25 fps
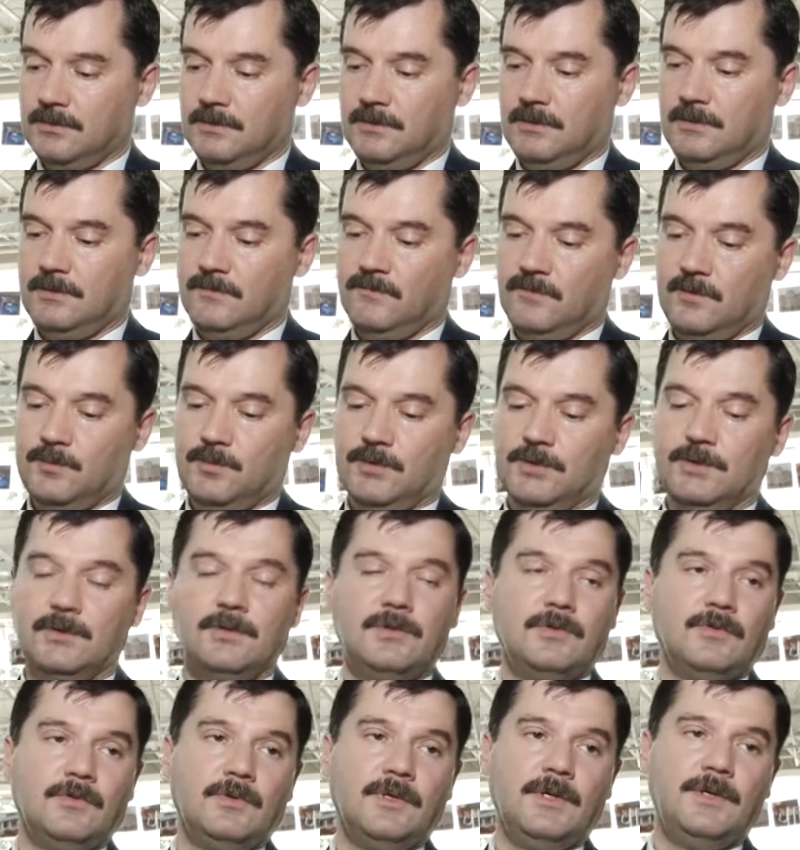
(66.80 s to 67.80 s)
и
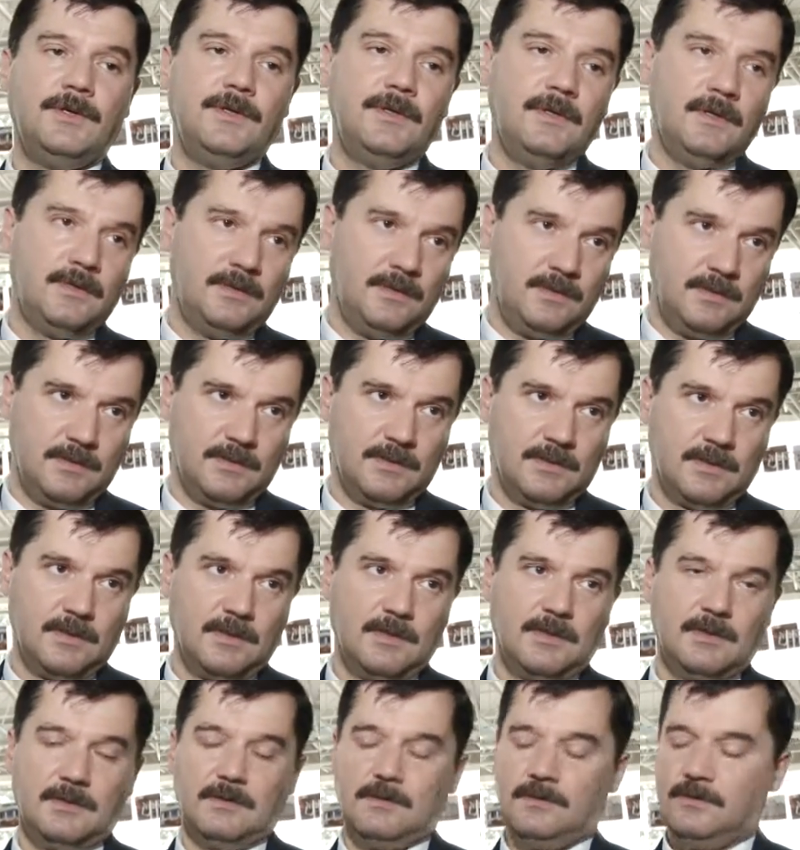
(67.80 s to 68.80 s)
выполнить удлинение
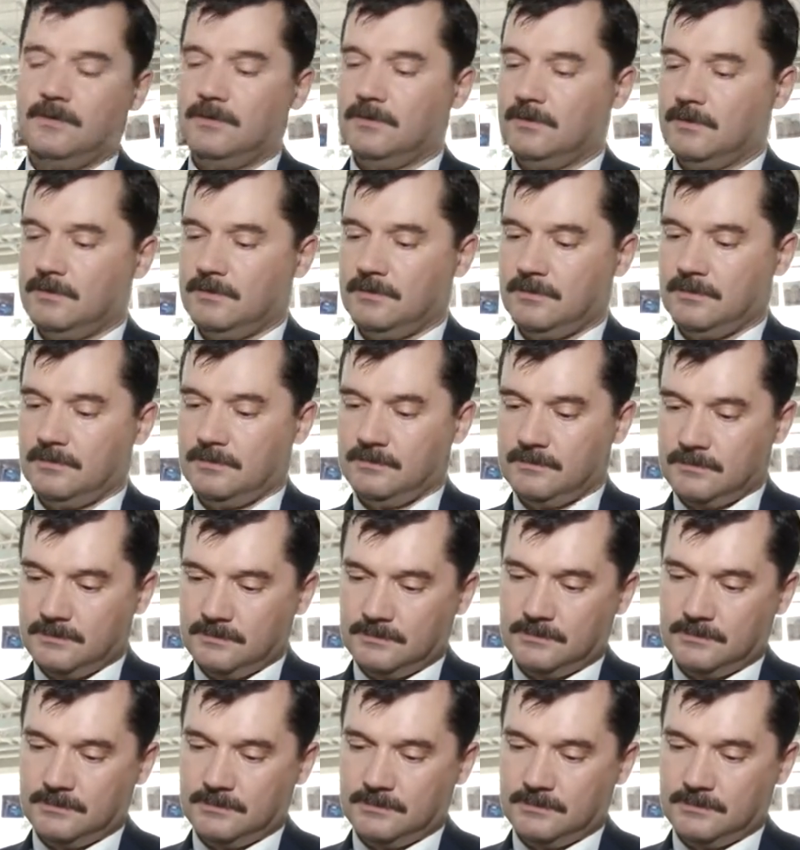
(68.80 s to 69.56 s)
до,